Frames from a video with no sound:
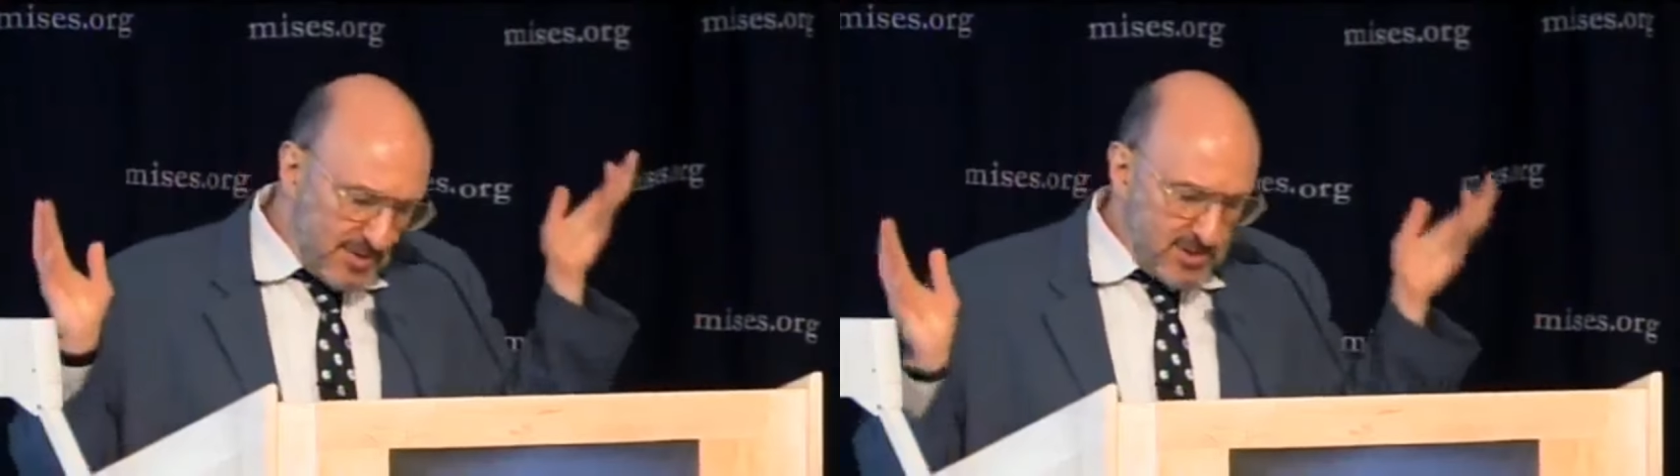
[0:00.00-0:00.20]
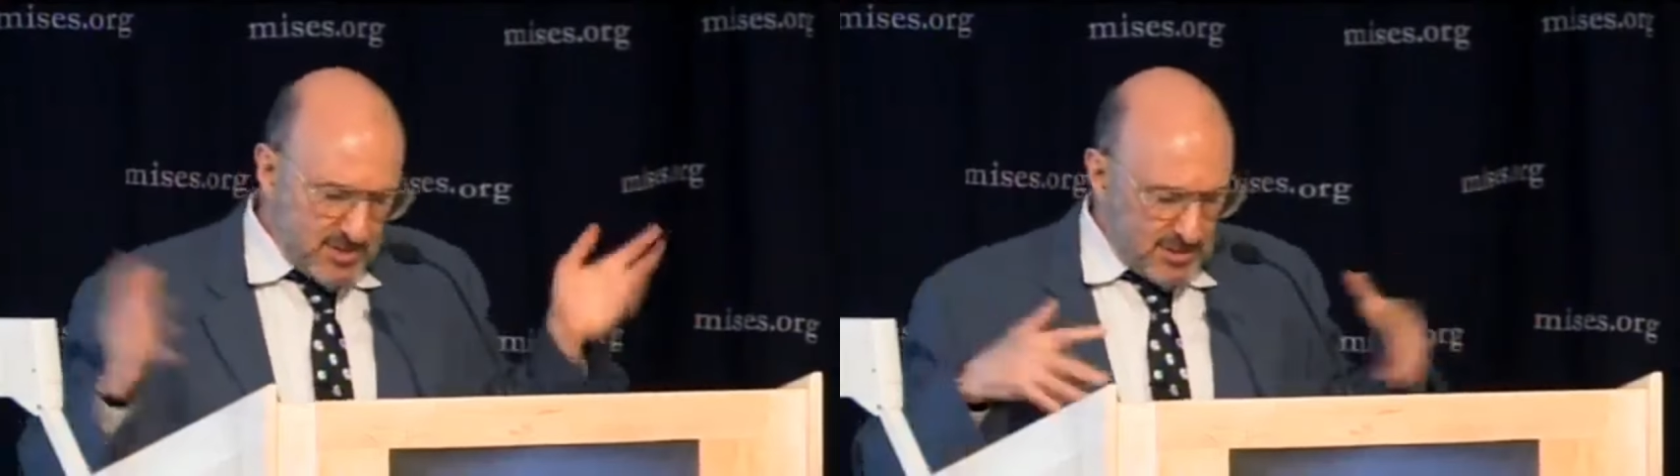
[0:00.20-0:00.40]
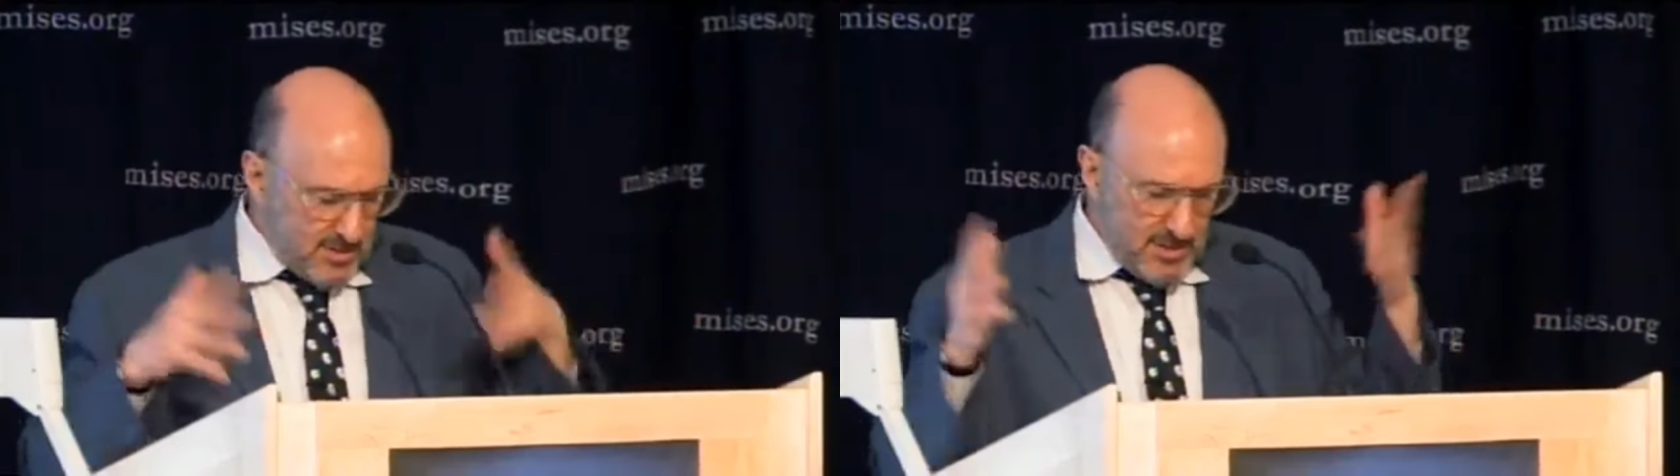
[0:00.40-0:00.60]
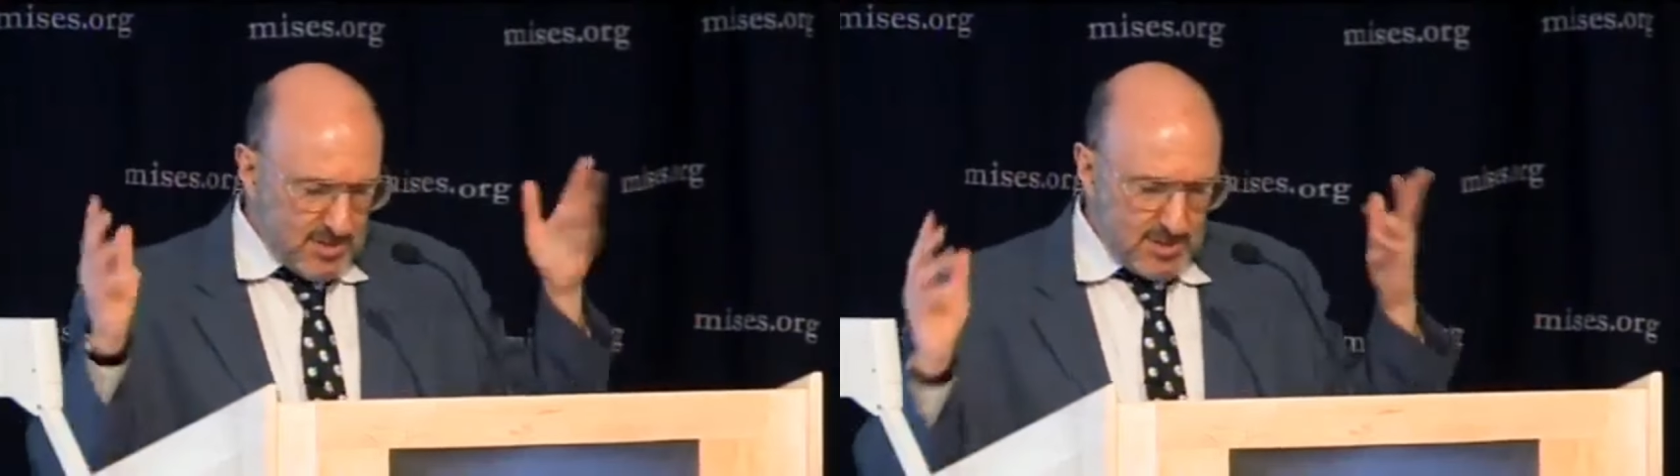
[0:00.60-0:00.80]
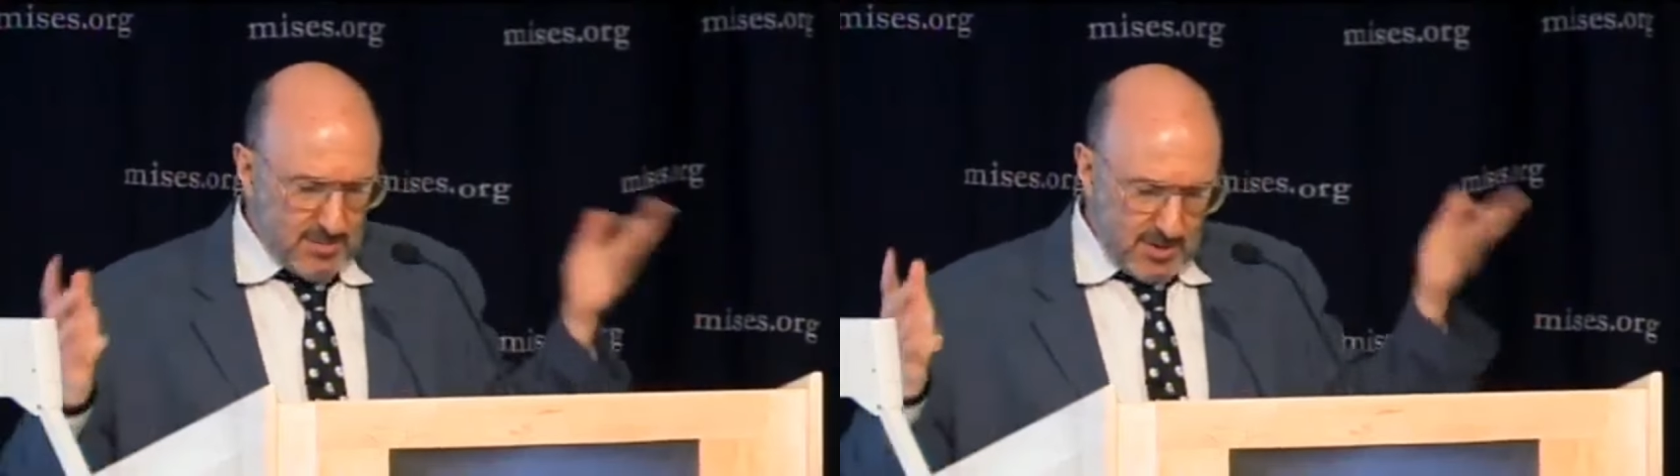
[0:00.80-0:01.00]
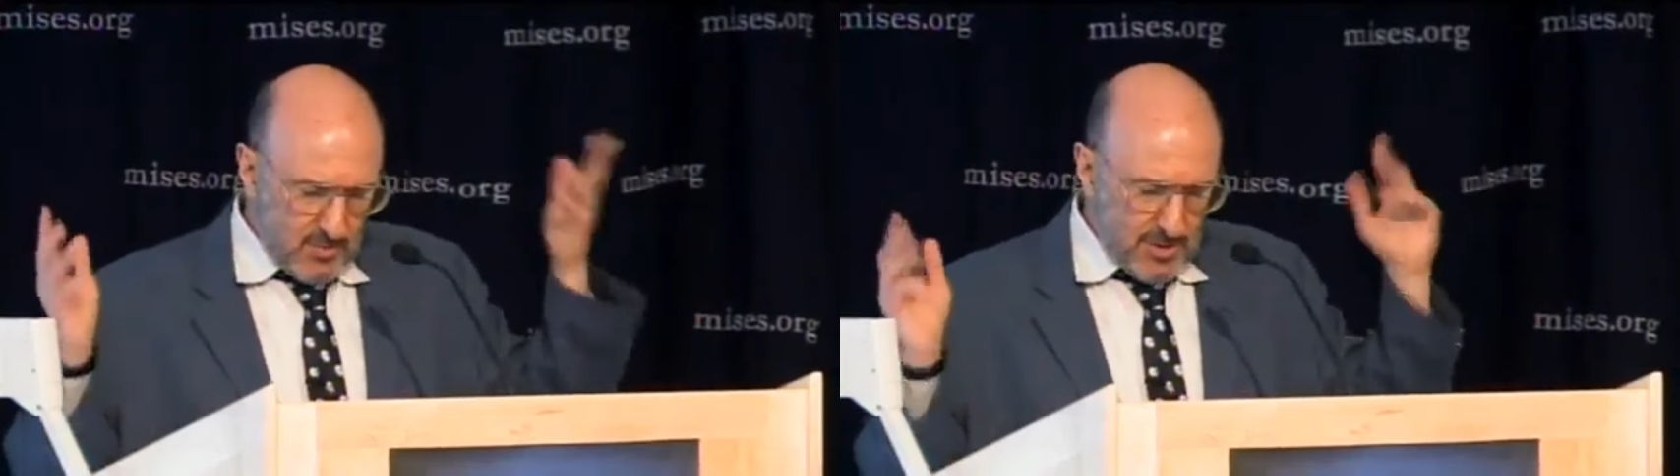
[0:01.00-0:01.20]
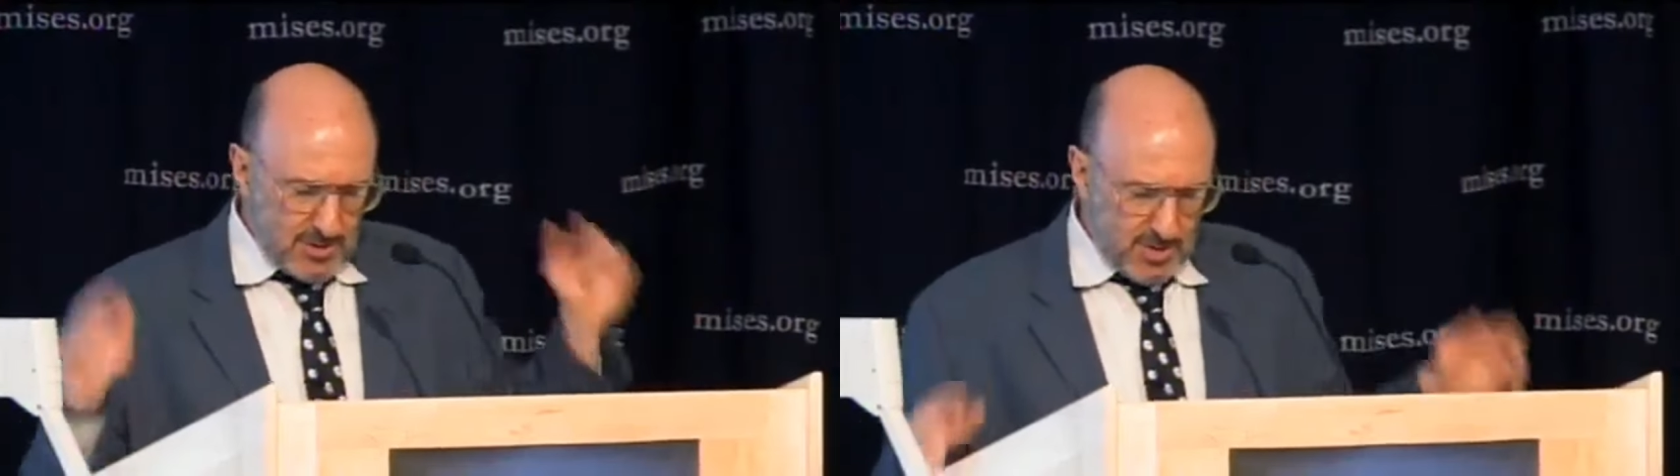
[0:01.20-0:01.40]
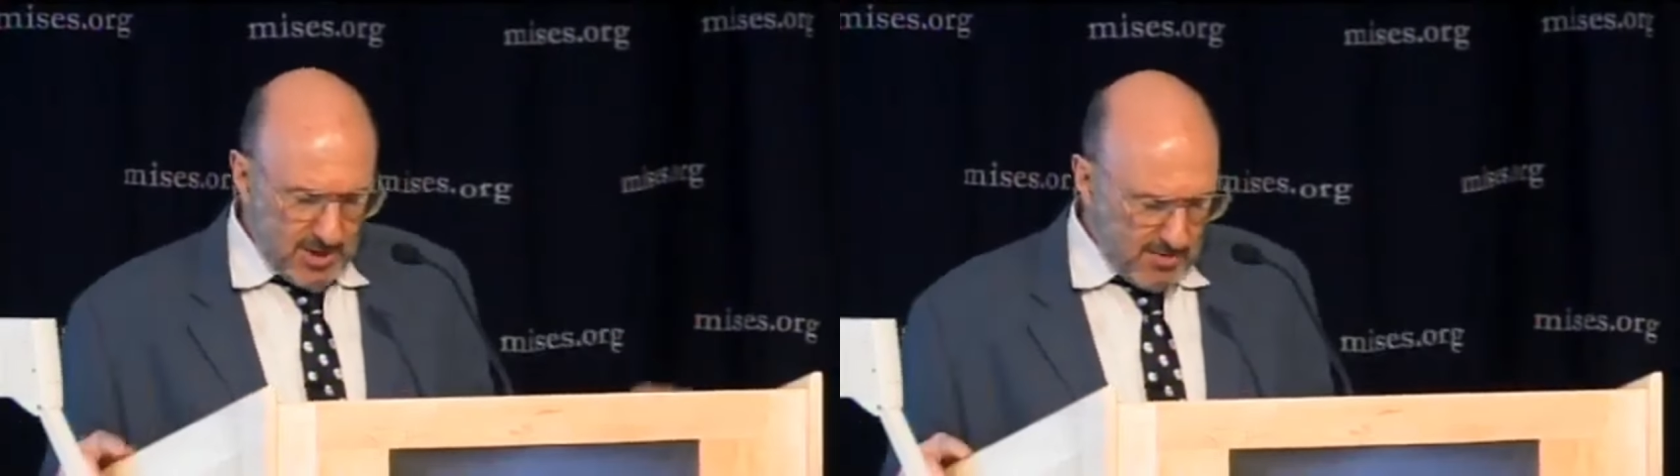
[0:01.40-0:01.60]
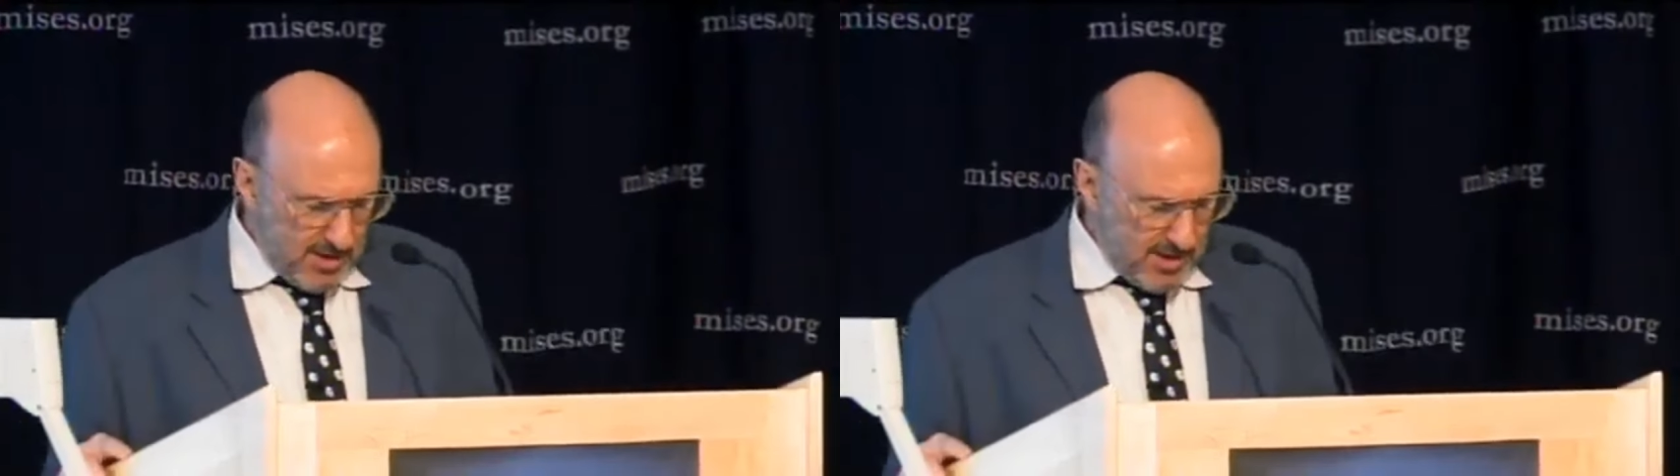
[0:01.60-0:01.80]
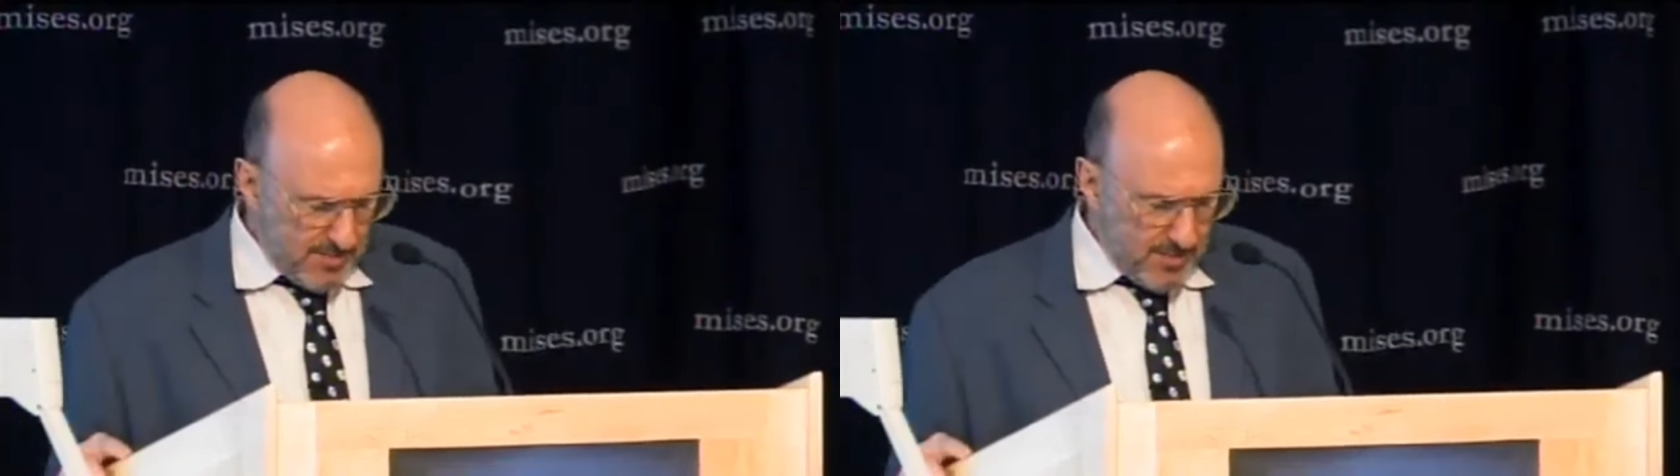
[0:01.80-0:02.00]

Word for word: Es algo en lo que deberíamos pensar.